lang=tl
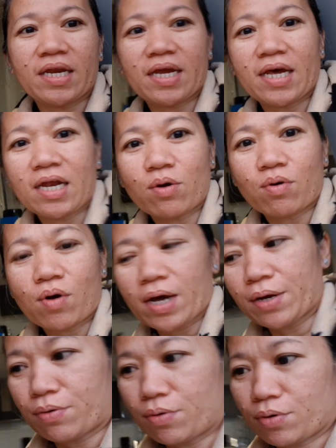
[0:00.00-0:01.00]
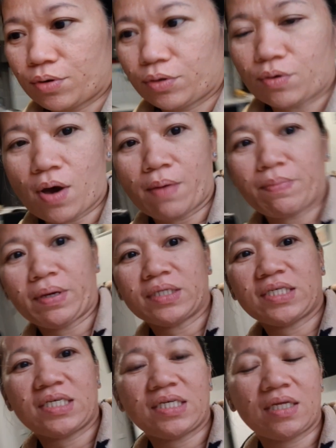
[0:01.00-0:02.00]
Neil yung ano, yung aming
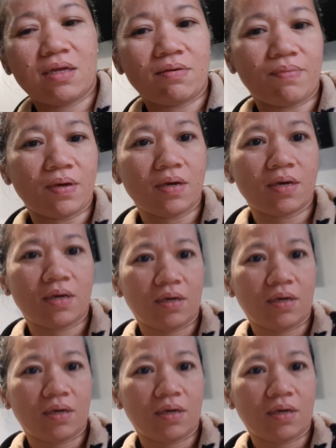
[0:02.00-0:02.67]
CCTV.